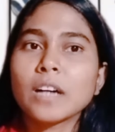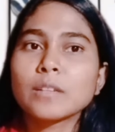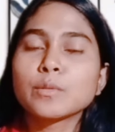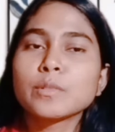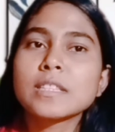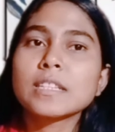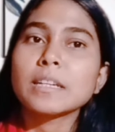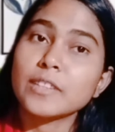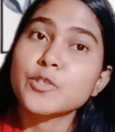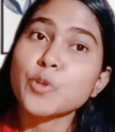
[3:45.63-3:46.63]
কারণ হচ্ছে
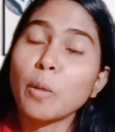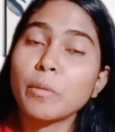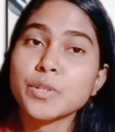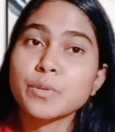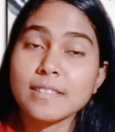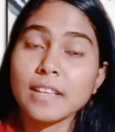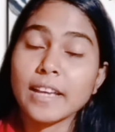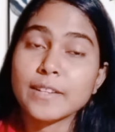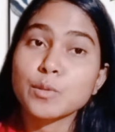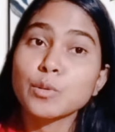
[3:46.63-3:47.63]
ছ মাস
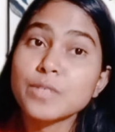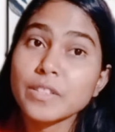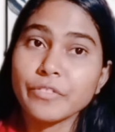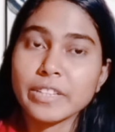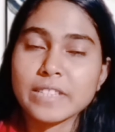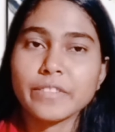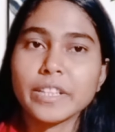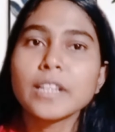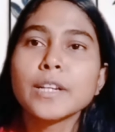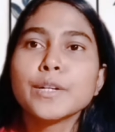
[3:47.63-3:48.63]
এক্সক্লুসিভ বেস্ট উইনিং